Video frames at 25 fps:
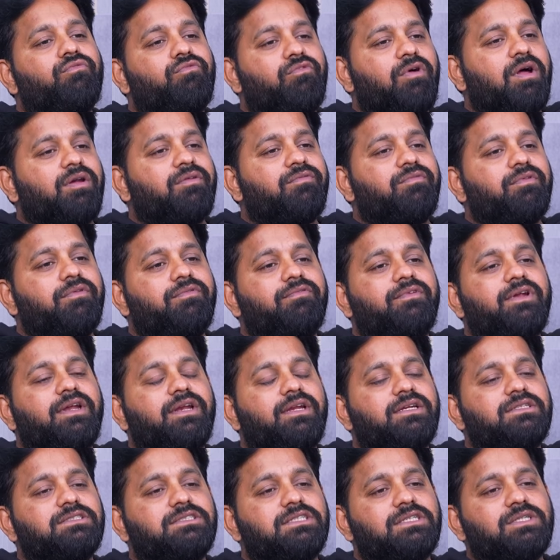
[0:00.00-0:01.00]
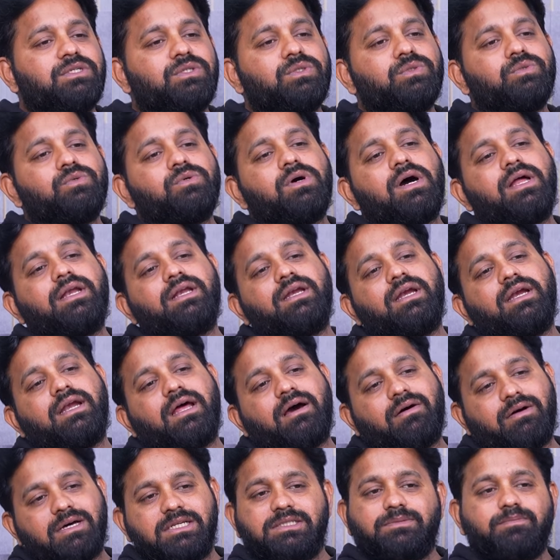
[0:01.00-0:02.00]
వన్ ఫిఫ్టీ నుంచి టూ హండ్రెడ్
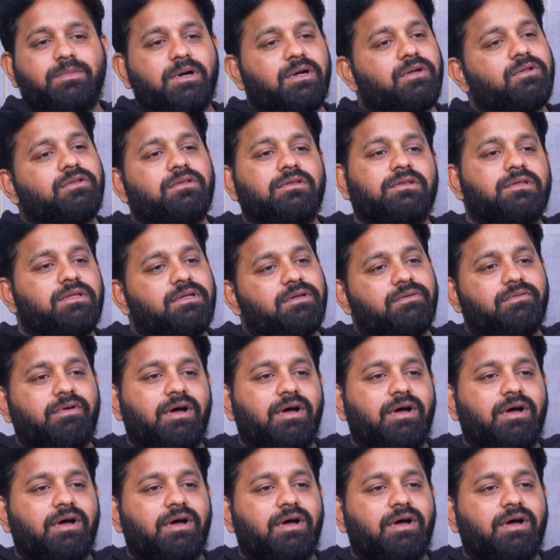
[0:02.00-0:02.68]
అవర్స్ పడుతుంది